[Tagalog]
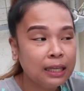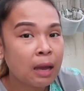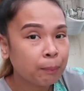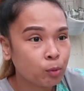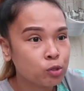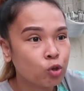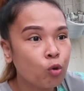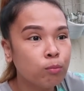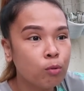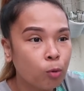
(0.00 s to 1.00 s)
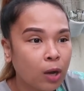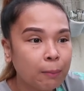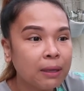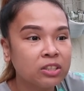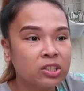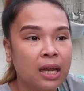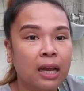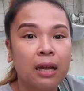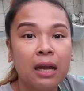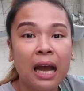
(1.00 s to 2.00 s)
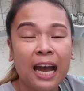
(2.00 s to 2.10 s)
Tapos, kung bumuka man siya,